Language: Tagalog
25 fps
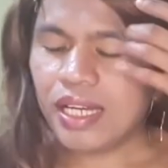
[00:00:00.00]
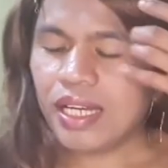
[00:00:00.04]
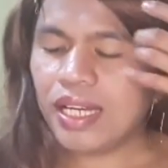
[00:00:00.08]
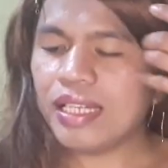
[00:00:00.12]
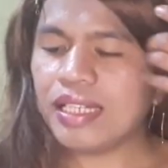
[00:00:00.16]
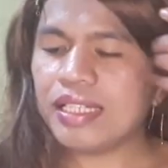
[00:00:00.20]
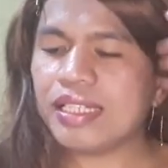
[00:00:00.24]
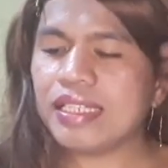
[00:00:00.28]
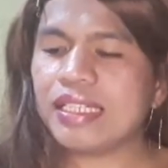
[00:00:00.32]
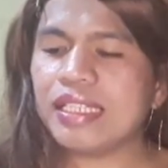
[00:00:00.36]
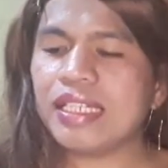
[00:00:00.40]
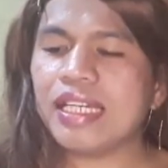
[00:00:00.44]

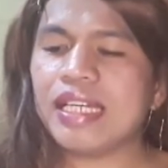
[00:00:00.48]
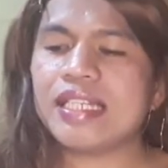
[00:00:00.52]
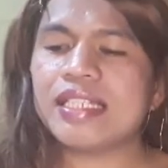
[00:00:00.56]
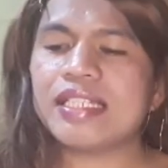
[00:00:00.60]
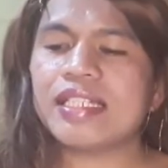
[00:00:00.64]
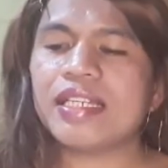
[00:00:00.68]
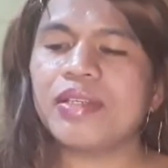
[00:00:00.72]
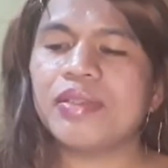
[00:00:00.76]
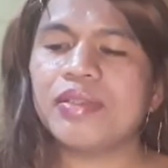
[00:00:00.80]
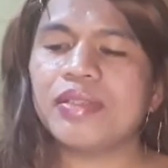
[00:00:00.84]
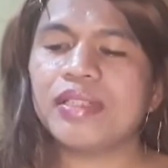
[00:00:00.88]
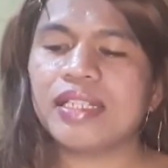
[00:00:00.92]
Ayan guys,
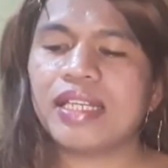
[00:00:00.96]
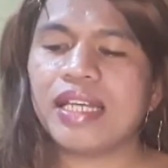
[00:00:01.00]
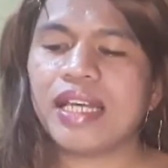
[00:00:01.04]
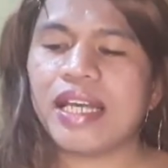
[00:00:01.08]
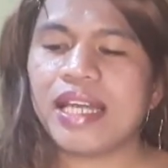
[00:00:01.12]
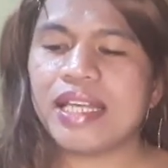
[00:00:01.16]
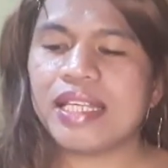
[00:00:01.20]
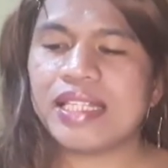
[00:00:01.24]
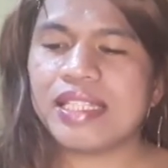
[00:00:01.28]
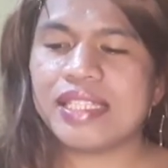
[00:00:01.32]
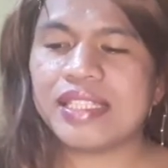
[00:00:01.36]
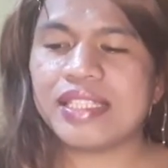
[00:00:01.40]
ngayon
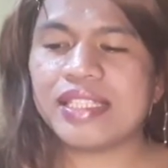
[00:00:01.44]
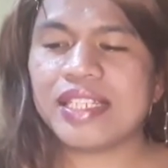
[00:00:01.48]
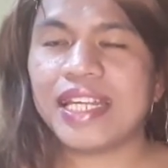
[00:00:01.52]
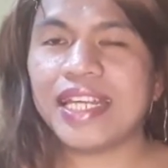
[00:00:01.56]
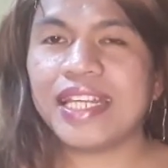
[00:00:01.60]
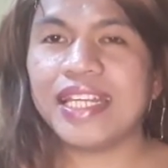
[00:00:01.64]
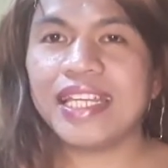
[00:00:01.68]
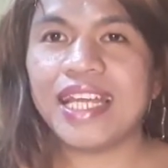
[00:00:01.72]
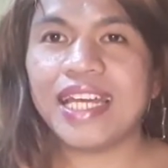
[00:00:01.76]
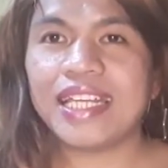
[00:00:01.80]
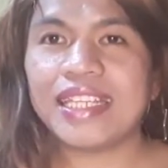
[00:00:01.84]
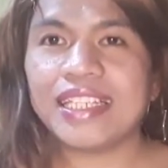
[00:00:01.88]
guys,
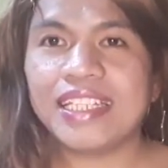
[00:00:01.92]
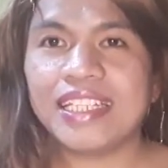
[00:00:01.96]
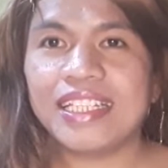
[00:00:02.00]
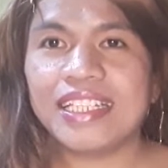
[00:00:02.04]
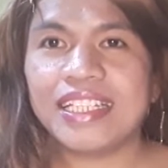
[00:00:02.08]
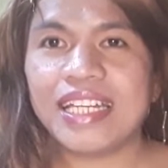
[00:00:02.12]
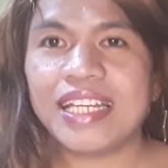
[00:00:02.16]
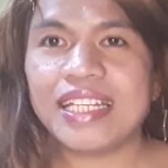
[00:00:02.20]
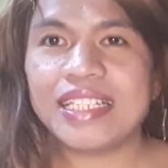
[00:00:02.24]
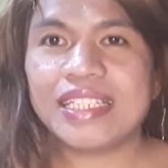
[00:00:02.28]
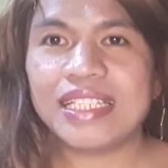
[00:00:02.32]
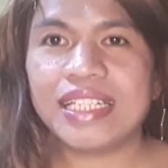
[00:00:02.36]
try natin
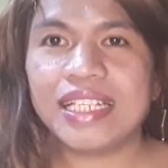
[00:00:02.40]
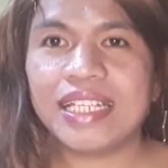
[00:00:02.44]
guys